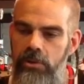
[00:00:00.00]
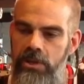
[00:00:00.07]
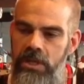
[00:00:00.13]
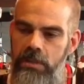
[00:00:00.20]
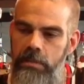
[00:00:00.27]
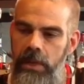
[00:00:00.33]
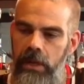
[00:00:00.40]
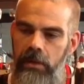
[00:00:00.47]

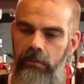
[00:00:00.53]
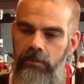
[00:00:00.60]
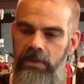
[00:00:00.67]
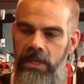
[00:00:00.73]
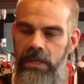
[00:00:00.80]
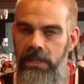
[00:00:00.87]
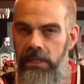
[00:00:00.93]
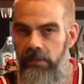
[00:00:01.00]
J'espère que vous
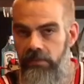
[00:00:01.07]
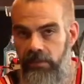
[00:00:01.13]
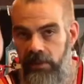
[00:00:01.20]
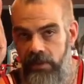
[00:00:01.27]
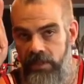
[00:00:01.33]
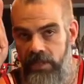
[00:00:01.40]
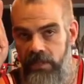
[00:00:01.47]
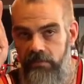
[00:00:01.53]
avez
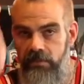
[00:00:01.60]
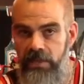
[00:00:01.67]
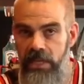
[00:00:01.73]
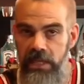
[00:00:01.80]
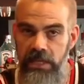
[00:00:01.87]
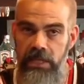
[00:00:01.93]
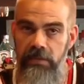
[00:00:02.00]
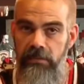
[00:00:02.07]
kiffé. Si vous
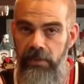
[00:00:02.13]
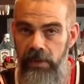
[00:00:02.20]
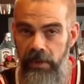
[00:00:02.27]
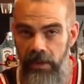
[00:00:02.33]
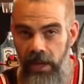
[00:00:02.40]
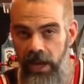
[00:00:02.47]
avez kiffé,